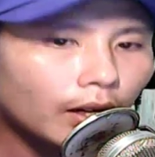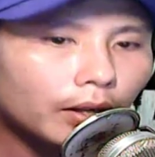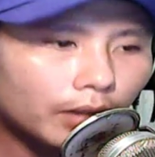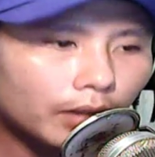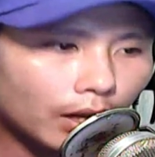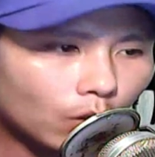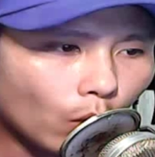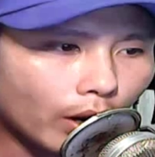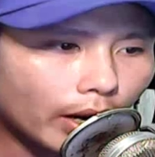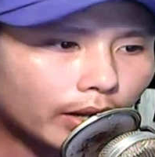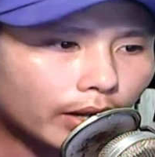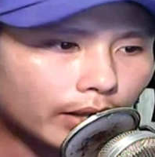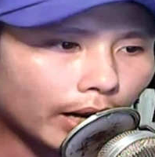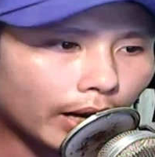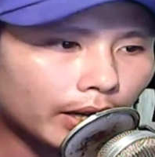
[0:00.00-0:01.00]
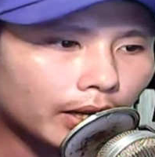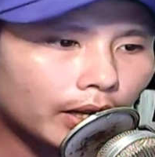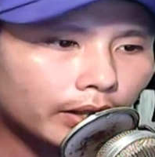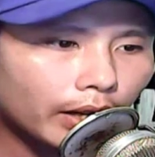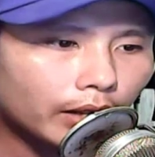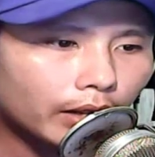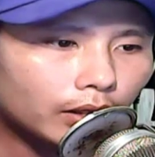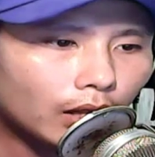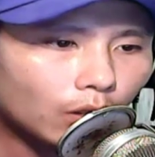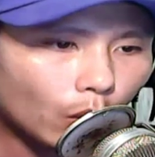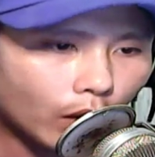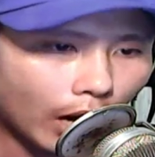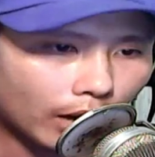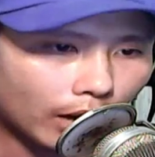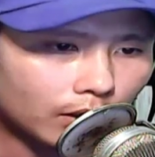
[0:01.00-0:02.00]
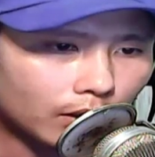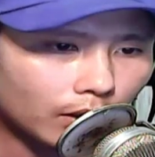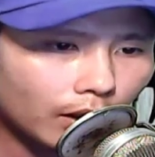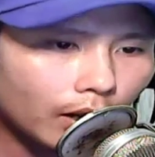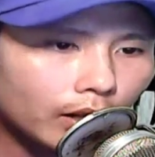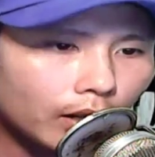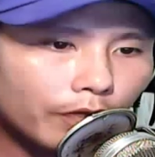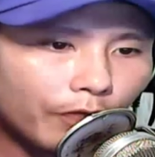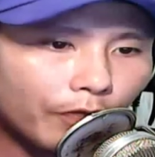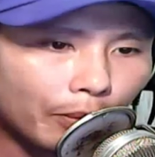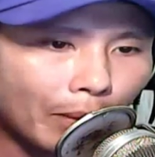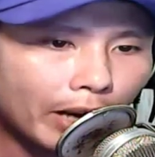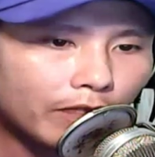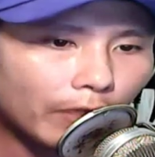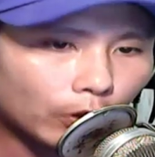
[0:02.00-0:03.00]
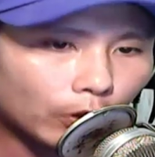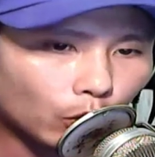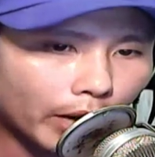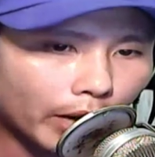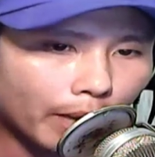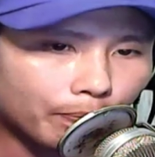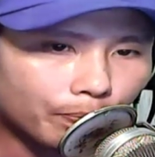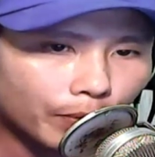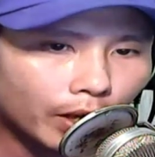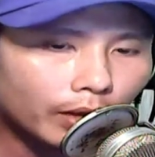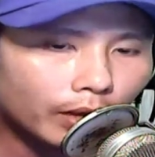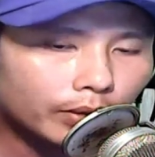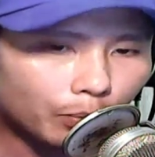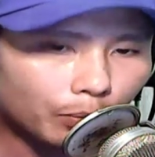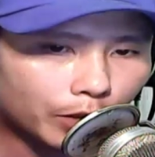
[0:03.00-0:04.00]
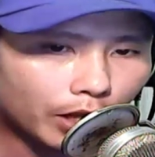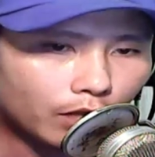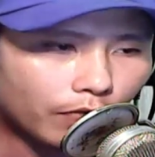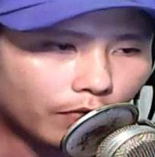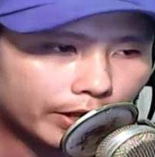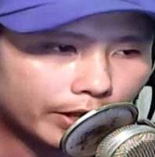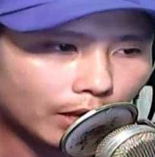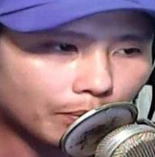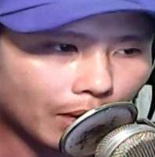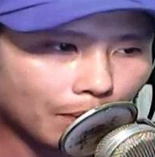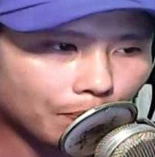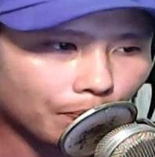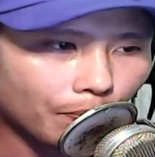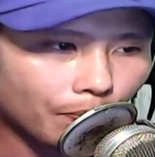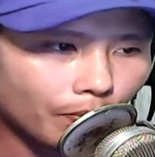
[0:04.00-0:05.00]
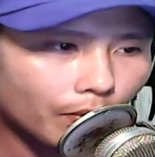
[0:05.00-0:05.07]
Những khoảng cách này nhìn tương đối ngắn nhưng phải bay vài chục năm, thậm chí vài trăm năm.